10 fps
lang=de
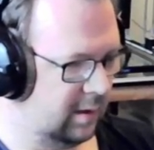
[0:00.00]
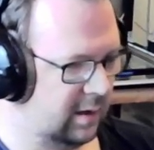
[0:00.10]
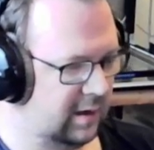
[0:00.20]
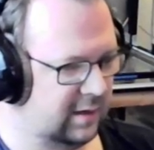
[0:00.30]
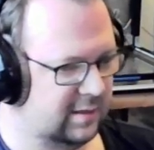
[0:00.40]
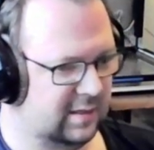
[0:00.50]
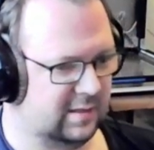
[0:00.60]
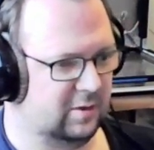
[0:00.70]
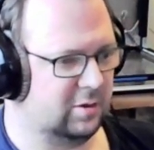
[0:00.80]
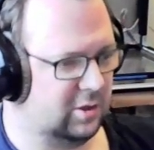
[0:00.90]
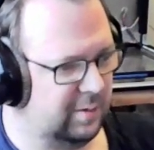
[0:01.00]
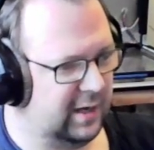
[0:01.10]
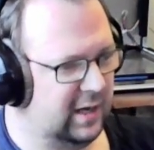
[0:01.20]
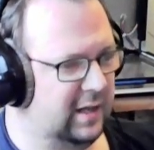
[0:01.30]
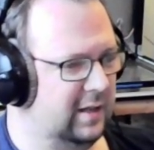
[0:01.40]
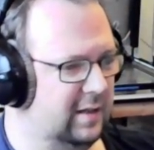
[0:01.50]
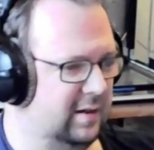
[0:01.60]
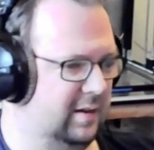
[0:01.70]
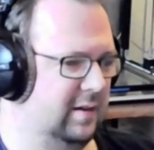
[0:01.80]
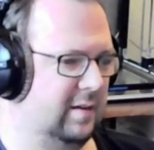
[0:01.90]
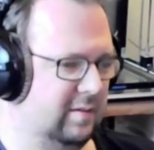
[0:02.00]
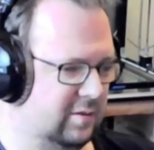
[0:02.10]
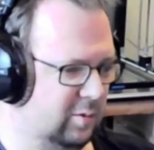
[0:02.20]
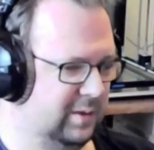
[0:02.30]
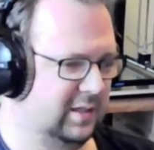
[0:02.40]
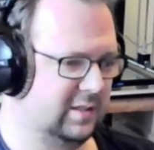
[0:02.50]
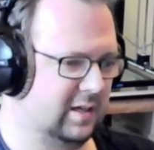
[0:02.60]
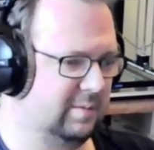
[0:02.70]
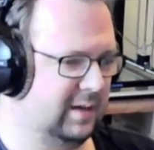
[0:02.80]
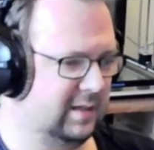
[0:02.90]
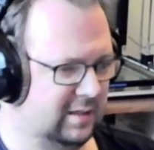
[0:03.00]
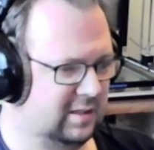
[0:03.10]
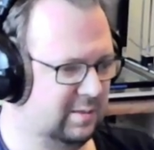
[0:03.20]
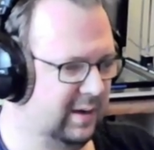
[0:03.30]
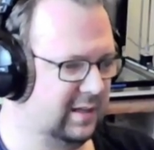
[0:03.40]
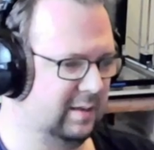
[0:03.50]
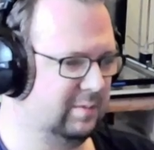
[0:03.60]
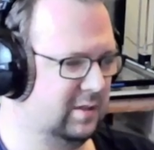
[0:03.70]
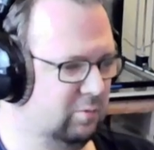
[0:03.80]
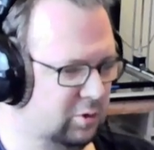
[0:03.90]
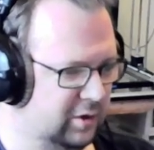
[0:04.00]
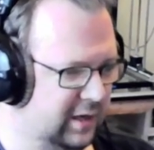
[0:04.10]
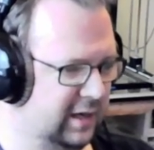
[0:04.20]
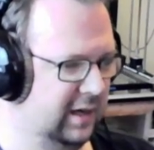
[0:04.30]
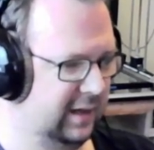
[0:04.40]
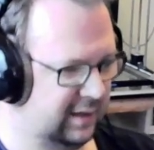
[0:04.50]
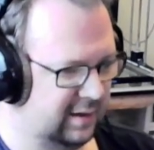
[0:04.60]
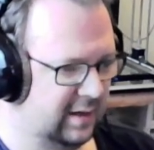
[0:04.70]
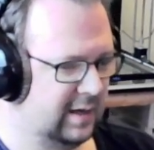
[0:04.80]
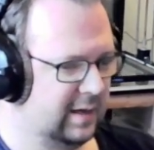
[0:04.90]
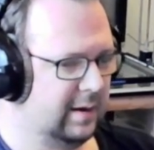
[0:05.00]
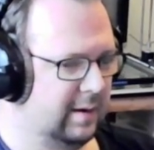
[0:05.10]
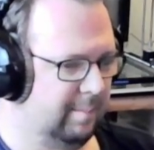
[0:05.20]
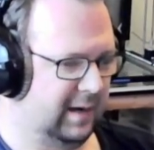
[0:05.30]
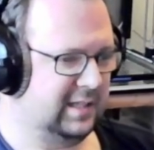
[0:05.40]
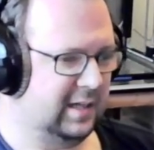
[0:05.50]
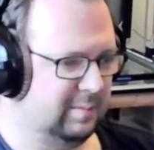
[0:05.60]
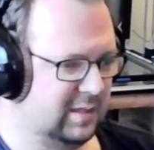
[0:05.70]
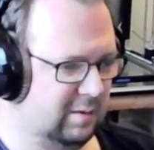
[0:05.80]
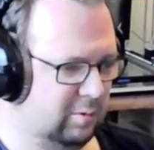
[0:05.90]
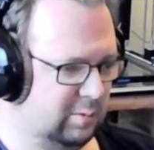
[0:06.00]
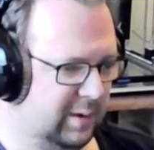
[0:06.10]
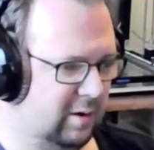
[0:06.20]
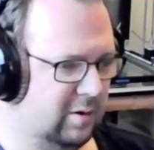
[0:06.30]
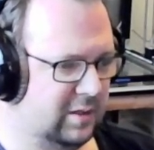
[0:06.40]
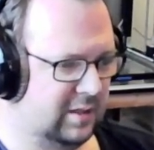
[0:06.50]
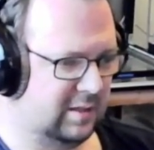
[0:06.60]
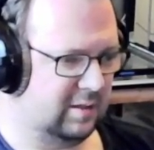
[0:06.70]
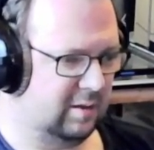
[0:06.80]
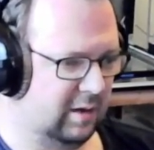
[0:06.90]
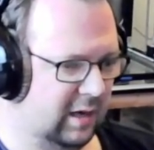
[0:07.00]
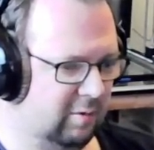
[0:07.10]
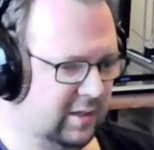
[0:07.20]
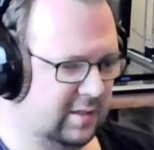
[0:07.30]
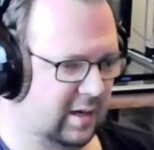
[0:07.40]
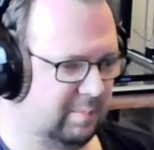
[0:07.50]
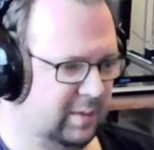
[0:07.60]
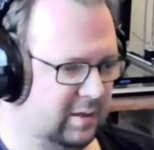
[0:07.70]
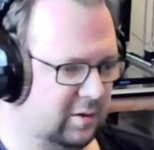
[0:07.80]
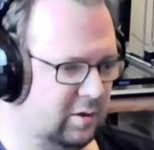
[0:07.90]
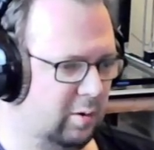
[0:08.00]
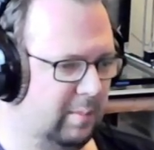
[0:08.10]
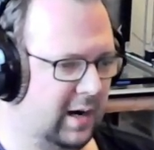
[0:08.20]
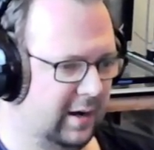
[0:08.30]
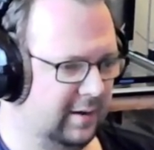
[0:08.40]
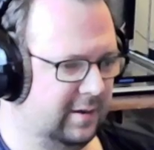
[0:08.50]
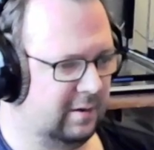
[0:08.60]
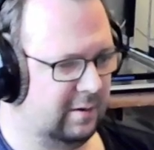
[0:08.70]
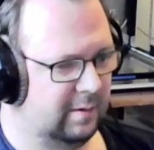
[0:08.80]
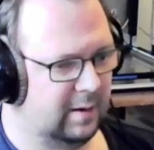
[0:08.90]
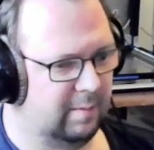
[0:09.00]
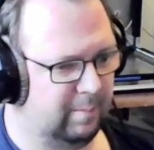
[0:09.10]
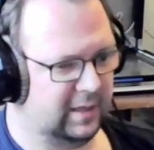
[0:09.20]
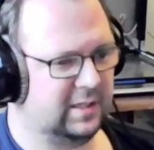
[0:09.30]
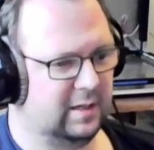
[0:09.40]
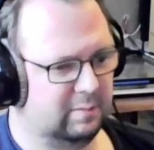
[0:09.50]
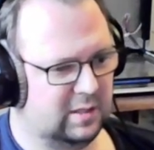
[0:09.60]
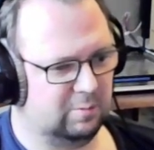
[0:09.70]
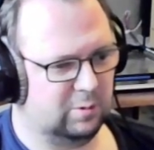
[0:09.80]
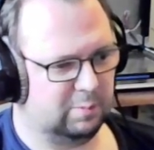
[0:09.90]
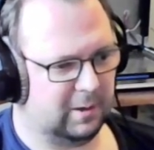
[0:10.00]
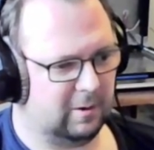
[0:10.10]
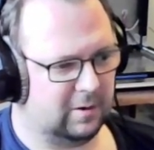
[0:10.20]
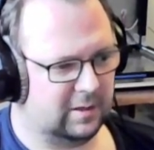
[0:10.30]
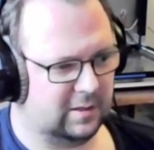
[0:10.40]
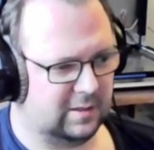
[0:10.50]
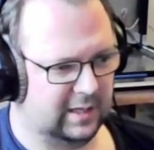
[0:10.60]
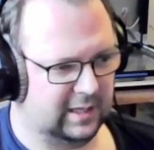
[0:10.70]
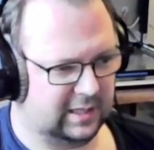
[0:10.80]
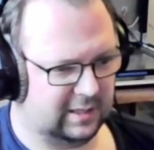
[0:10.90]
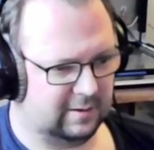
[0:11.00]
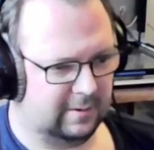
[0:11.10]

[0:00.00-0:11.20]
Dann ist das auch schon erledigt. Dann, somit ist dann quasi die zweite MCU schon angelegt. Manche MCUs brauchen diese Restart Method Command, manche MCUs brauchen es nicht.